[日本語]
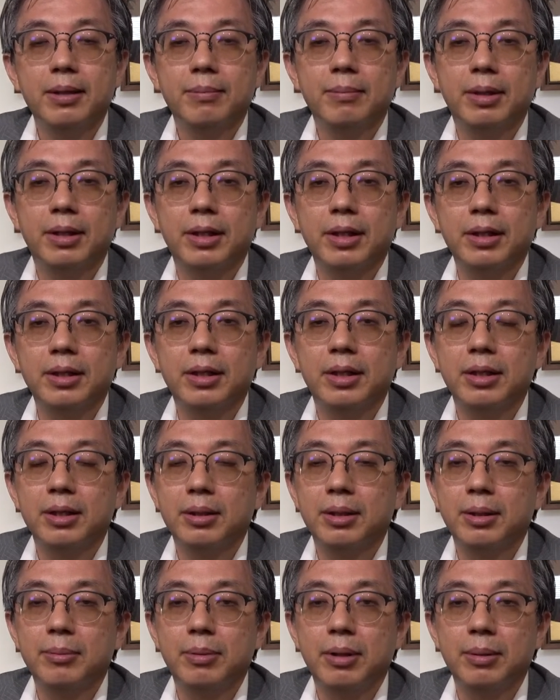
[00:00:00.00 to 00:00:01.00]
まあ、現代で
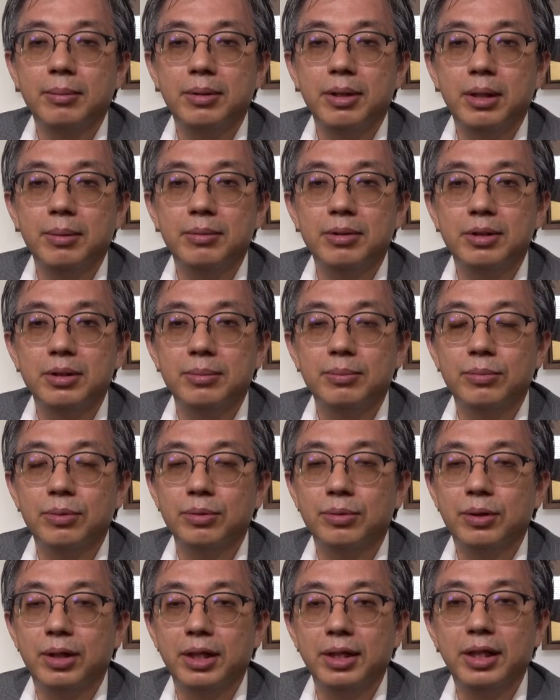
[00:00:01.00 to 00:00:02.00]
言えば南辛坊
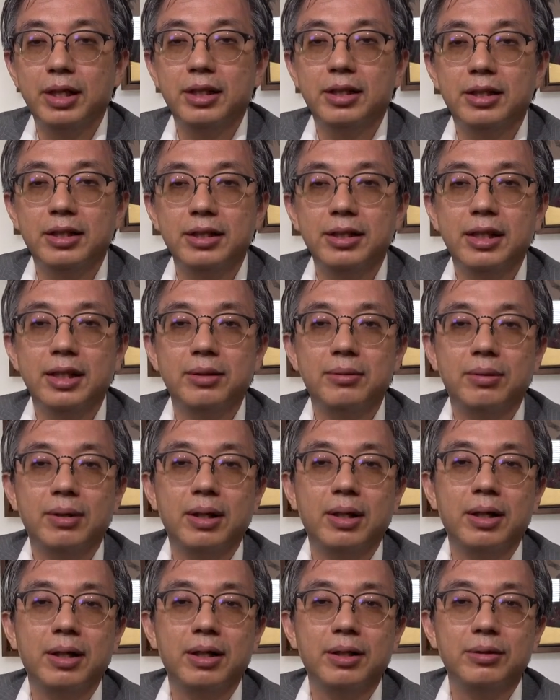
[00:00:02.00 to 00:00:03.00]
とかねキネと
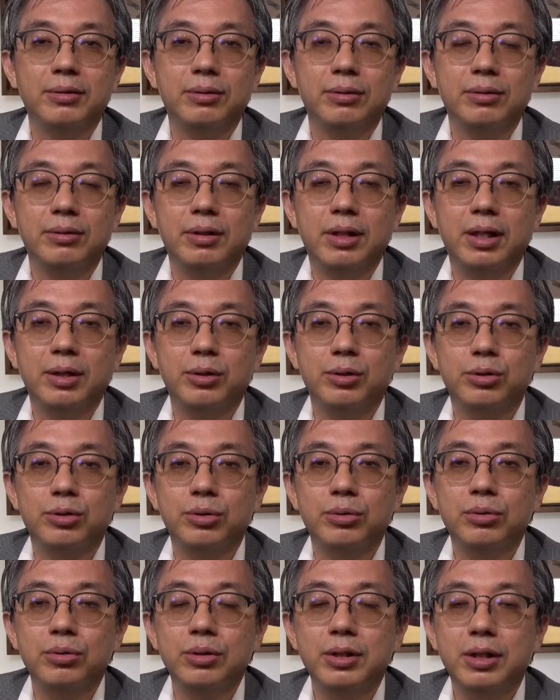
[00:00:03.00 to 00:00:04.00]
かあのあの
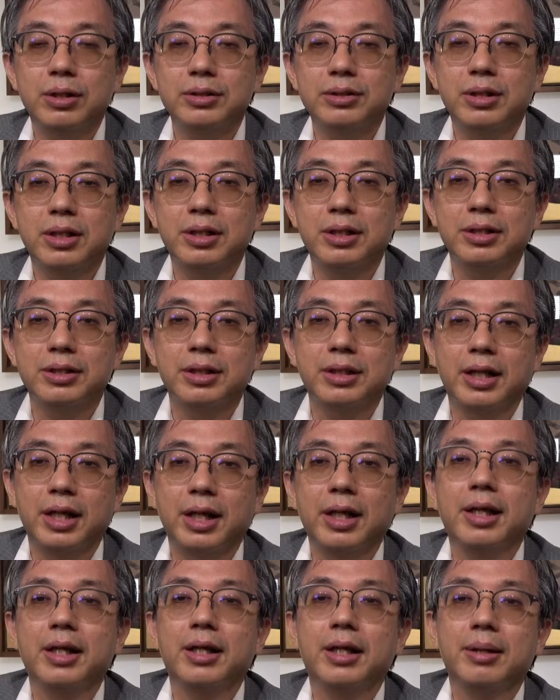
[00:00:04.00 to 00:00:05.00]
省略された世界、
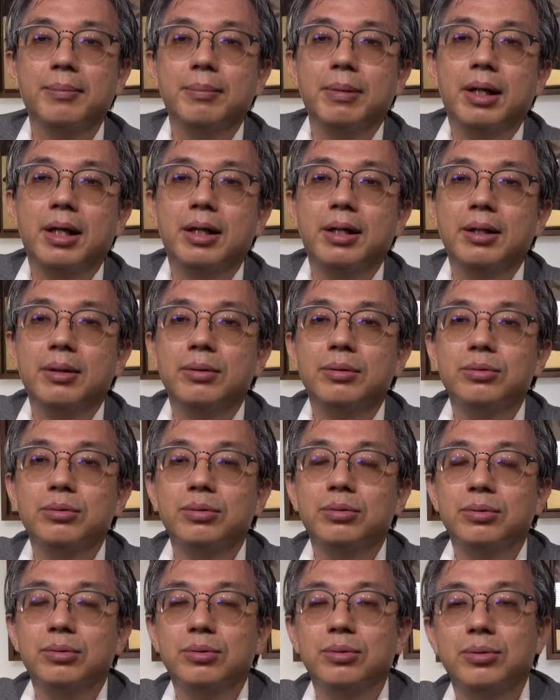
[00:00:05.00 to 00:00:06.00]
まあ、あれを
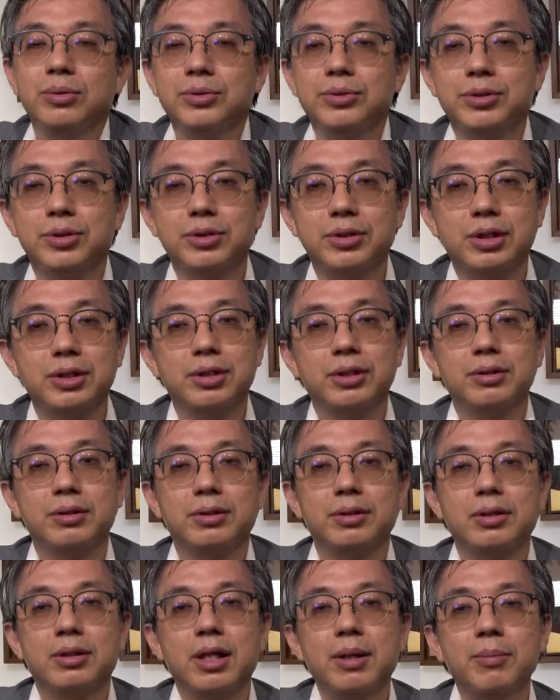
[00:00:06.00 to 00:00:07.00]
ちょっと放出させる
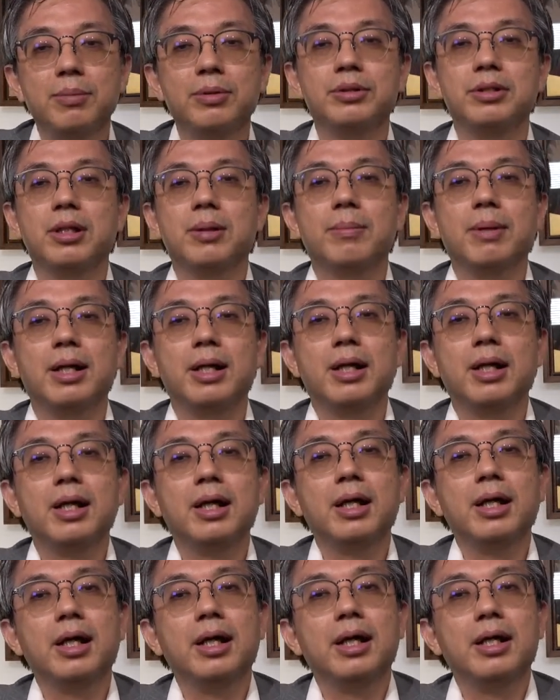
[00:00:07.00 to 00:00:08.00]
かもしれま
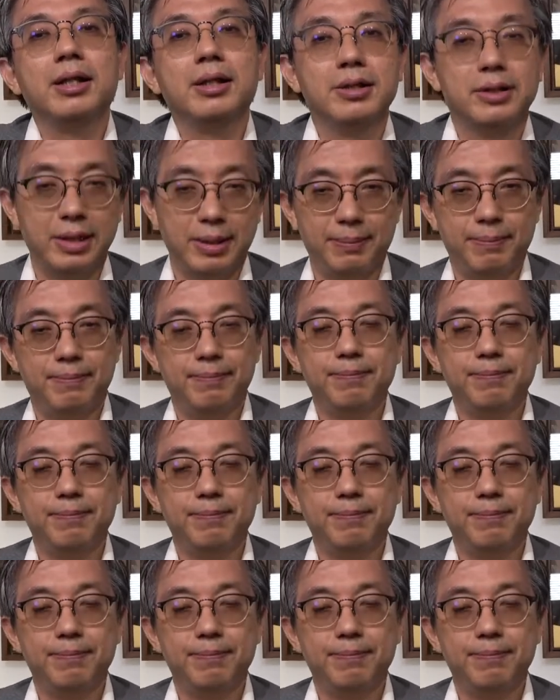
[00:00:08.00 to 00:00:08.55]
せん、